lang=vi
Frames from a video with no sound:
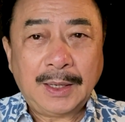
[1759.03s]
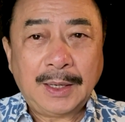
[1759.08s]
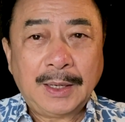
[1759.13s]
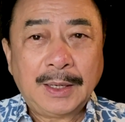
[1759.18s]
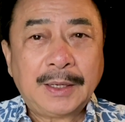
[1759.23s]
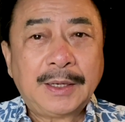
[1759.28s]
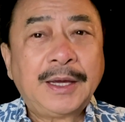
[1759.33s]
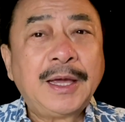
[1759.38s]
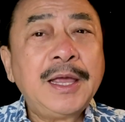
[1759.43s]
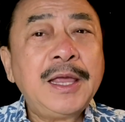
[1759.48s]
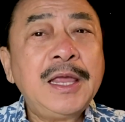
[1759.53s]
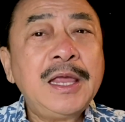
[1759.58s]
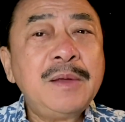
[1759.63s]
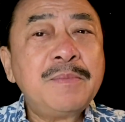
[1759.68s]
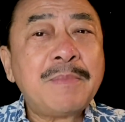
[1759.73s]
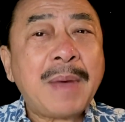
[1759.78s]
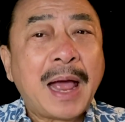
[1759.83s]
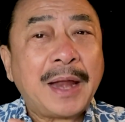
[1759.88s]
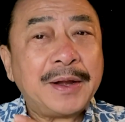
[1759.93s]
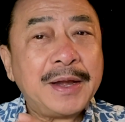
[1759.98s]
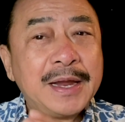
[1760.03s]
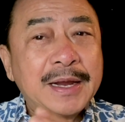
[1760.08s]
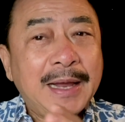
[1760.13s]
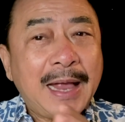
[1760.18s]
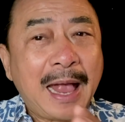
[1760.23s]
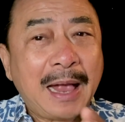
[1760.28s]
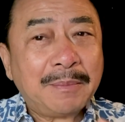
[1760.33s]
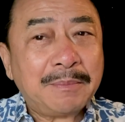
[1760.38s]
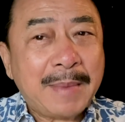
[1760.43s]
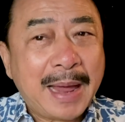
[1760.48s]
khi mà đi
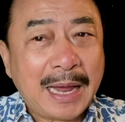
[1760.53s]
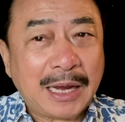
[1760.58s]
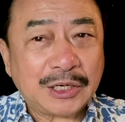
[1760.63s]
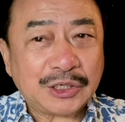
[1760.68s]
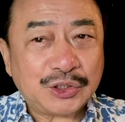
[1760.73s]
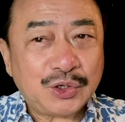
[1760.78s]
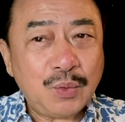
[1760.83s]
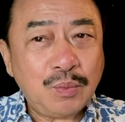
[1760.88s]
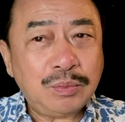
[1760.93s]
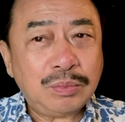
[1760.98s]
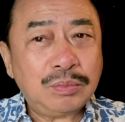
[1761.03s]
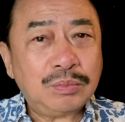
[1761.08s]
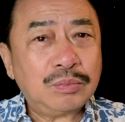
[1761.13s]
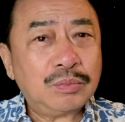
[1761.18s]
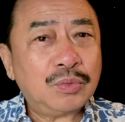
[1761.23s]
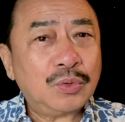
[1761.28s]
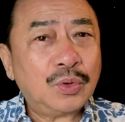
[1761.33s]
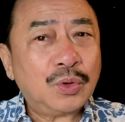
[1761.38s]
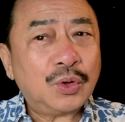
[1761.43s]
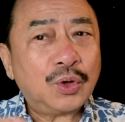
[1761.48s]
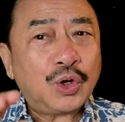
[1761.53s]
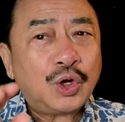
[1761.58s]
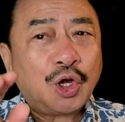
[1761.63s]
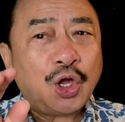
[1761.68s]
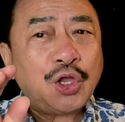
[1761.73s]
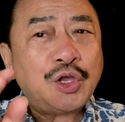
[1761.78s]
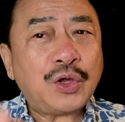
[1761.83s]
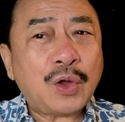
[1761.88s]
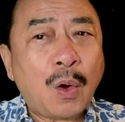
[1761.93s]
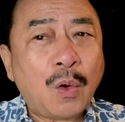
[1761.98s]
ngang bè xúc
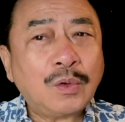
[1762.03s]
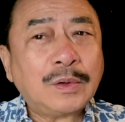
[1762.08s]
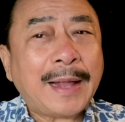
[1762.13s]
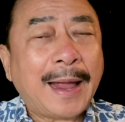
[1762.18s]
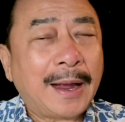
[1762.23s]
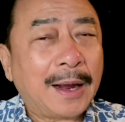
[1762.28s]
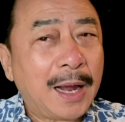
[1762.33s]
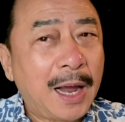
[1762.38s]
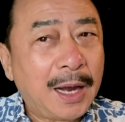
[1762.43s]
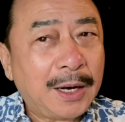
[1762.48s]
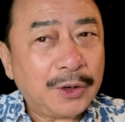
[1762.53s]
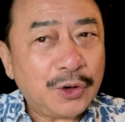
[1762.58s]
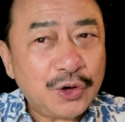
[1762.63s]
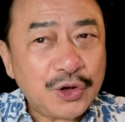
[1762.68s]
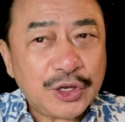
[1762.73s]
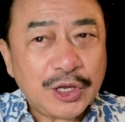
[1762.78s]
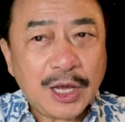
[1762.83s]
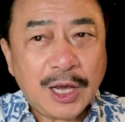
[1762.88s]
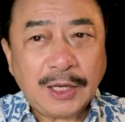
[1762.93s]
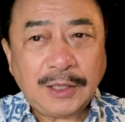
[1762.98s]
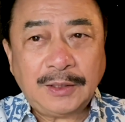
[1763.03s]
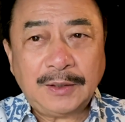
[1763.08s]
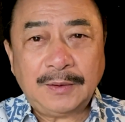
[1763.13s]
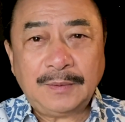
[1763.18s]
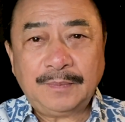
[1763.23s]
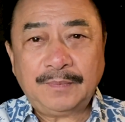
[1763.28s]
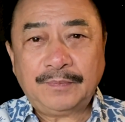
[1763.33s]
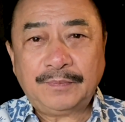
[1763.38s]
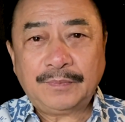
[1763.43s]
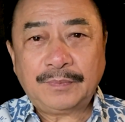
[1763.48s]
cái chỗ thằng Ân nó chết.
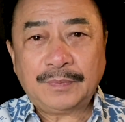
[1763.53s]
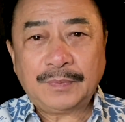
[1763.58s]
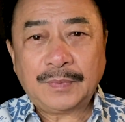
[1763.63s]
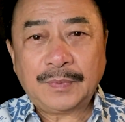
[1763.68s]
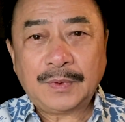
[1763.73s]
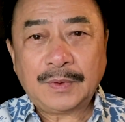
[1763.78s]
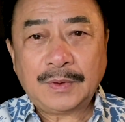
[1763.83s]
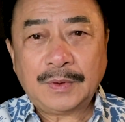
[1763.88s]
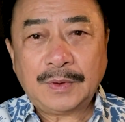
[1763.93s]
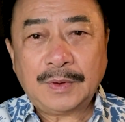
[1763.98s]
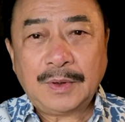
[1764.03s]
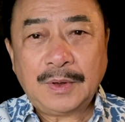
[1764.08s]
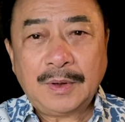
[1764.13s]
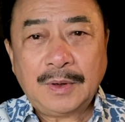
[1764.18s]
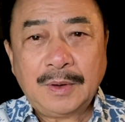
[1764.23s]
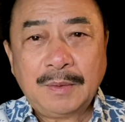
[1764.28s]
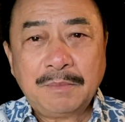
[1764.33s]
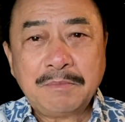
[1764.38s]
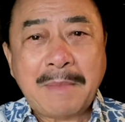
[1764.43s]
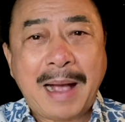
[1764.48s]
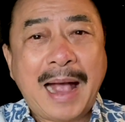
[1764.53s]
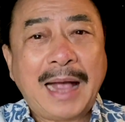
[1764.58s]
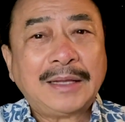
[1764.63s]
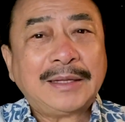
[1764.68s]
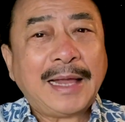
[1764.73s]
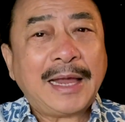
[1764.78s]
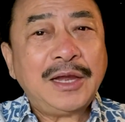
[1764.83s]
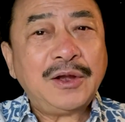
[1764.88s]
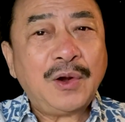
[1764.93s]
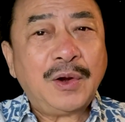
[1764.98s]
Bà
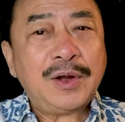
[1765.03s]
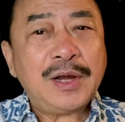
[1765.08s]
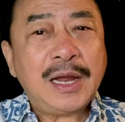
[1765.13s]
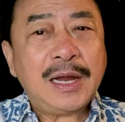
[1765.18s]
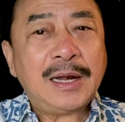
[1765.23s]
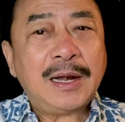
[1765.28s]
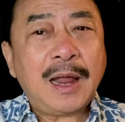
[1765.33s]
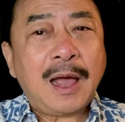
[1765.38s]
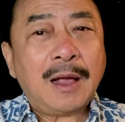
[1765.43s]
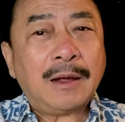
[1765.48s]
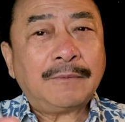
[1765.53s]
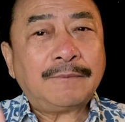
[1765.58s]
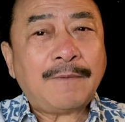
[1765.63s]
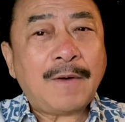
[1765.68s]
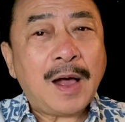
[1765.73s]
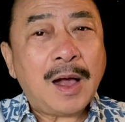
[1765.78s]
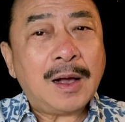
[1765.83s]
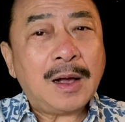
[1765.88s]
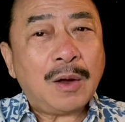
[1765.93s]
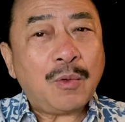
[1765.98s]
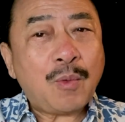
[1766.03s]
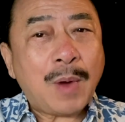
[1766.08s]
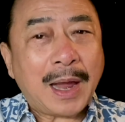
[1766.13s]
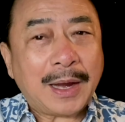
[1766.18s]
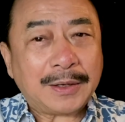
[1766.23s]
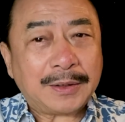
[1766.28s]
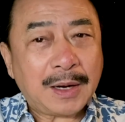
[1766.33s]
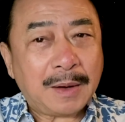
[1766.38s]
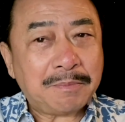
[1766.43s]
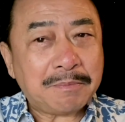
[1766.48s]
thấy nó đi lơ phơ ở ngoài
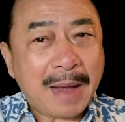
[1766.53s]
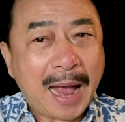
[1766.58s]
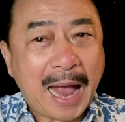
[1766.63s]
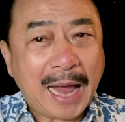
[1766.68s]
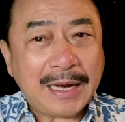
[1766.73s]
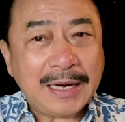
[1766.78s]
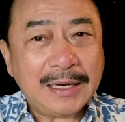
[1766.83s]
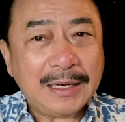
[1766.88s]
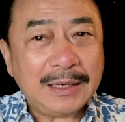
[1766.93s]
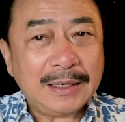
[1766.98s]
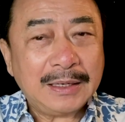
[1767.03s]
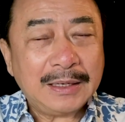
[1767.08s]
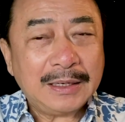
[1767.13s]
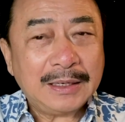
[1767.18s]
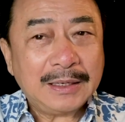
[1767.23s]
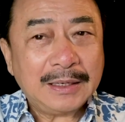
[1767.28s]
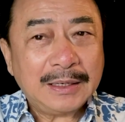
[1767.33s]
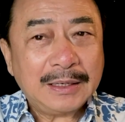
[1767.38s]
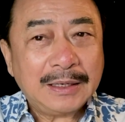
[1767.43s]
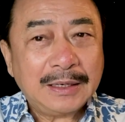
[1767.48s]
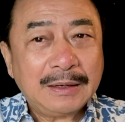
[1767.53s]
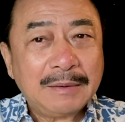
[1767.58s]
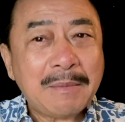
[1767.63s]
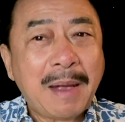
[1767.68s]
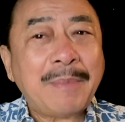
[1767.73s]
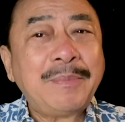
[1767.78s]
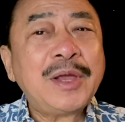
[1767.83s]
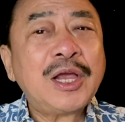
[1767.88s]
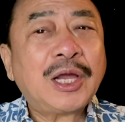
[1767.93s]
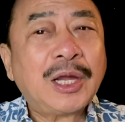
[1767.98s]
trên bãi. Bà
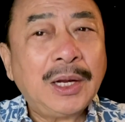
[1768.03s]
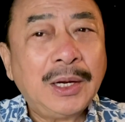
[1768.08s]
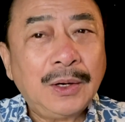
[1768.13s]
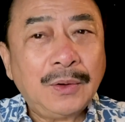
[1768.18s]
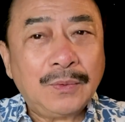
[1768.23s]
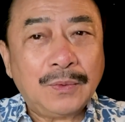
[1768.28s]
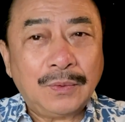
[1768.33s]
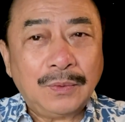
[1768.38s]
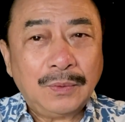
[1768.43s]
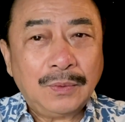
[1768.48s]
mới kêu.